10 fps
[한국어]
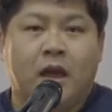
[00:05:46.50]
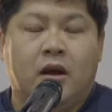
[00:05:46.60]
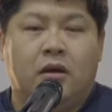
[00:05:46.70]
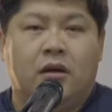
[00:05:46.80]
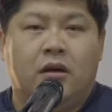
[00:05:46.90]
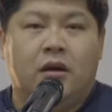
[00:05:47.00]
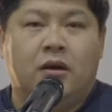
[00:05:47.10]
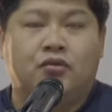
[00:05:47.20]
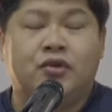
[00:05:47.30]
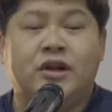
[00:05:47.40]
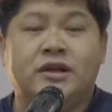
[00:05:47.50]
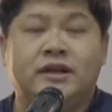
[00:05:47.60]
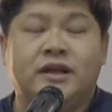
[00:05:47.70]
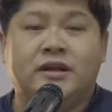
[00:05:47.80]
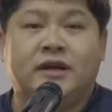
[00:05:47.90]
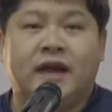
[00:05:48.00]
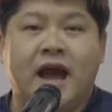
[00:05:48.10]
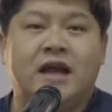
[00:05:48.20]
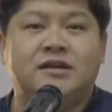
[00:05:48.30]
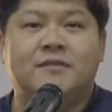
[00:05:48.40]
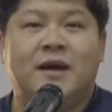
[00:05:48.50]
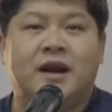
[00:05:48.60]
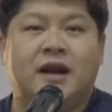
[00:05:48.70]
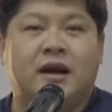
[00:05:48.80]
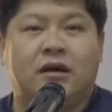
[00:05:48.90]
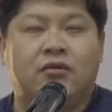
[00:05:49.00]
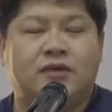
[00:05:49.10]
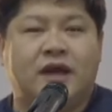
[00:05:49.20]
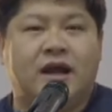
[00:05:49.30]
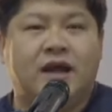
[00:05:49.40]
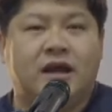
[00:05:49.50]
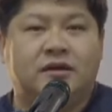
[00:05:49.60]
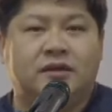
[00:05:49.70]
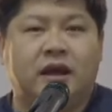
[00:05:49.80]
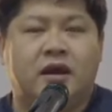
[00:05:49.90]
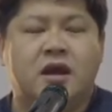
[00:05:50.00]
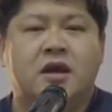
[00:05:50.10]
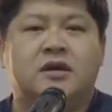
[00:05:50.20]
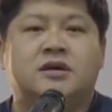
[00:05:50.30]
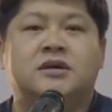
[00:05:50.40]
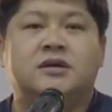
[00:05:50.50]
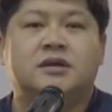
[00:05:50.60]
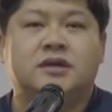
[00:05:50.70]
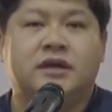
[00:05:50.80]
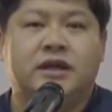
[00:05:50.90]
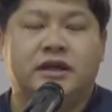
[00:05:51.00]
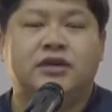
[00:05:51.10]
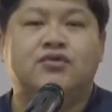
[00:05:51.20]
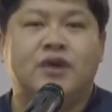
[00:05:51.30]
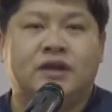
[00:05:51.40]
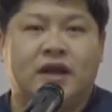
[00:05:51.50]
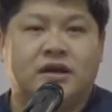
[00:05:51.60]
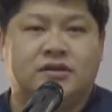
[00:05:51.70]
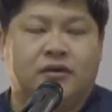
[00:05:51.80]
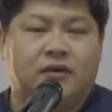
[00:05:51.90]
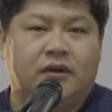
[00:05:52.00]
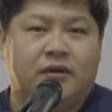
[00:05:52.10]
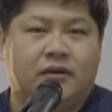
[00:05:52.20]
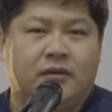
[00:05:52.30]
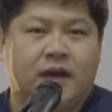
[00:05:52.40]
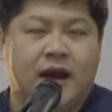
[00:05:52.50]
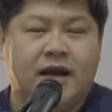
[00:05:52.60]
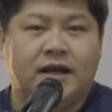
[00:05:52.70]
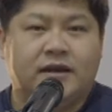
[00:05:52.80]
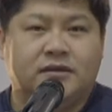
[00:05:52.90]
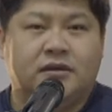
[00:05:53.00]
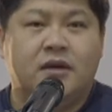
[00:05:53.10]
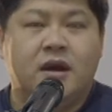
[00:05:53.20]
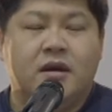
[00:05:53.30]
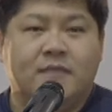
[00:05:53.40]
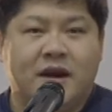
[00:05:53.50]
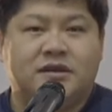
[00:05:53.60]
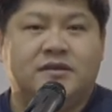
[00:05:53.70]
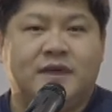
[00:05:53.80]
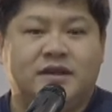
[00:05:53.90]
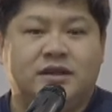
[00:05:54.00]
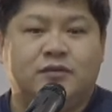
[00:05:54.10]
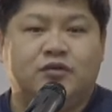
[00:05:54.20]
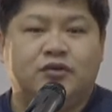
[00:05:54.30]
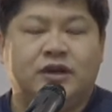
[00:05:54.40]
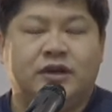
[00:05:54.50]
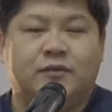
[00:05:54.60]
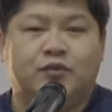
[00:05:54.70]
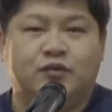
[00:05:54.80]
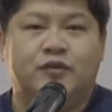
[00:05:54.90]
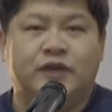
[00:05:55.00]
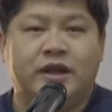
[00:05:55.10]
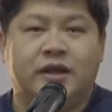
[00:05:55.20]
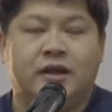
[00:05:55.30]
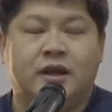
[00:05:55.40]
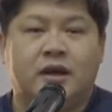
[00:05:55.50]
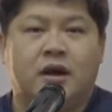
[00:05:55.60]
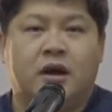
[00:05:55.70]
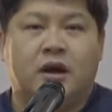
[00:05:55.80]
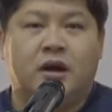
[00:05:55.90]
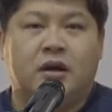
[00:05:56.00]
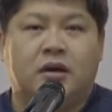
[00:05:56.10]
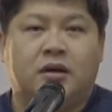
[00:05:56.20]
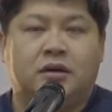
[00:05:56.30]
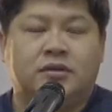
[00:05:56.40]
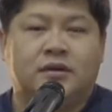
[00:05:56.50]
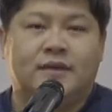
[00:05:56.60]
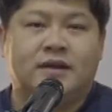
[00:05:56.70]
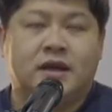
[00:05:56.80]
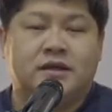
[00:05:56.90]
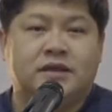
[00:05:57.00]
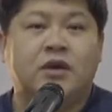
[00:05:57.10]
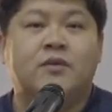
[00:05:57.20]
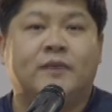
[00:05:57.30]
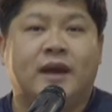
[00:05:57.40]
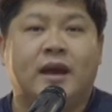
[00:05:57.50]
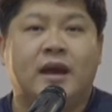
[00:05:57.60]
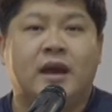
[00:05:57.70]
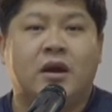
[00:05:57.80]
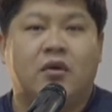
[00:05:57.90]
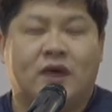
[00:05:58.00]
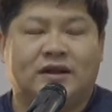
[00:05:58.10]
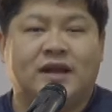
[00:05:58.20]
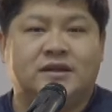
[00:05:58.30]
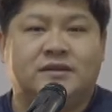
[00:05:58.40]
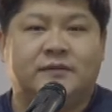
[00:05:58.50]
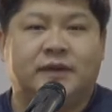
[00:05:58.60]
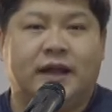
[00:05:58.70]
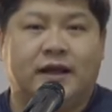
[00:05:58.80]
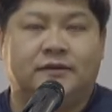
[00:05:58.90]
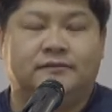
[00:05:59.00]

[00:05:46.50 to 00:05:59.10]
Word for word: 어, 우리는 이렇게 하지 말아라라고 이야기하는데 그 이유에 대해서 하나님께서 말씀하시는 분이 부분이 어, 정말 새롭게 와닿습니다. 았